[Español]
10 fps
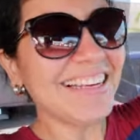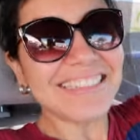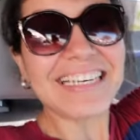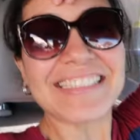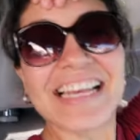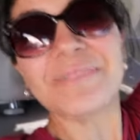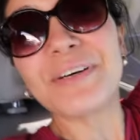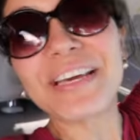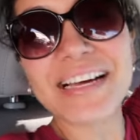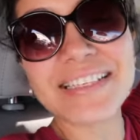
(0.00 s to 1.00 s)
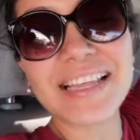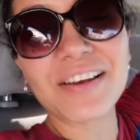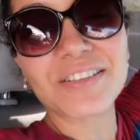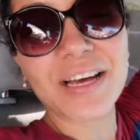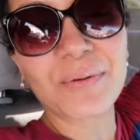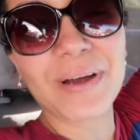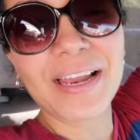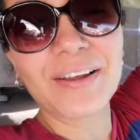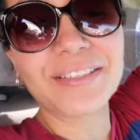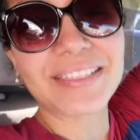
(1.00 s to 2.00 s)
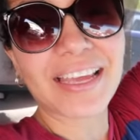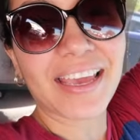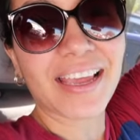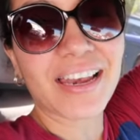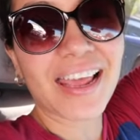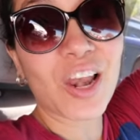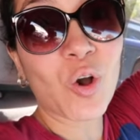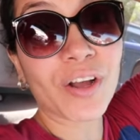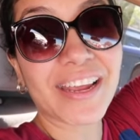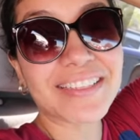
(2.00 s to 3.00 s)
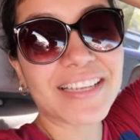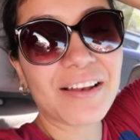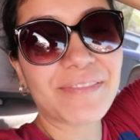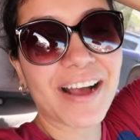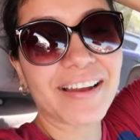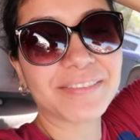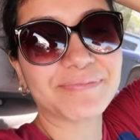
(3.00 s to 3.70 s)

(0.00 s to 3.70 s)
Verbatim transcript: Ya salimos de casa de los abuelos, eh, le logré salvar